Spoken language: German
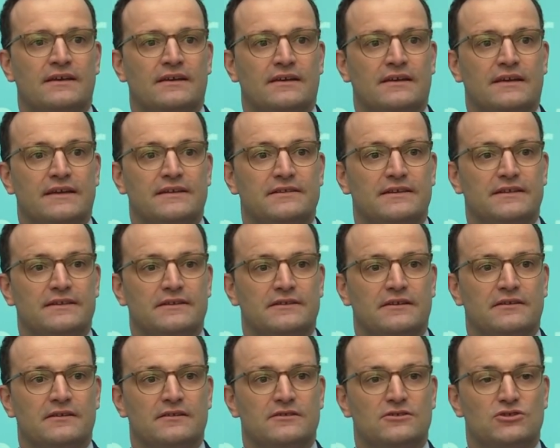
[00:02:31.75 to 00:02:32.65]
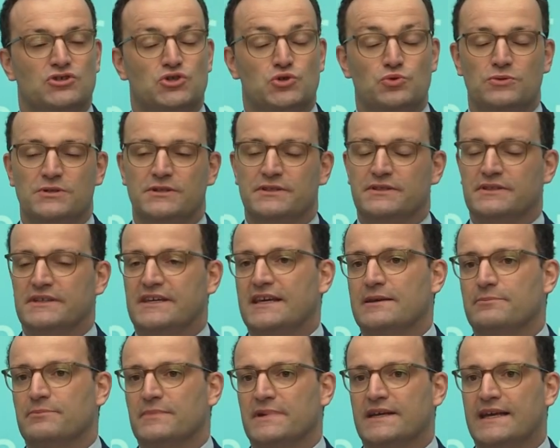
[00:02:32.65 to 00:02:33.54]
äh, in den äh, Schulen
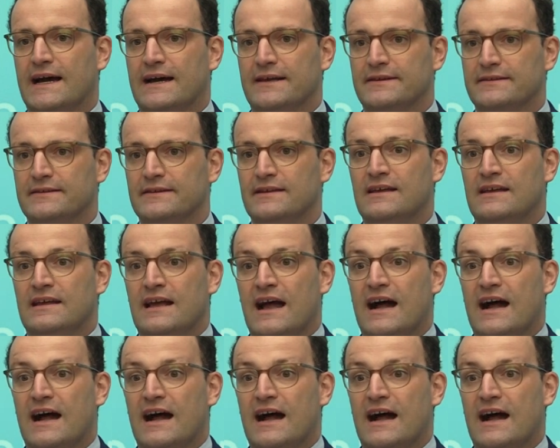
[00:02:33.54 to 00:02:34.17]
geben kann,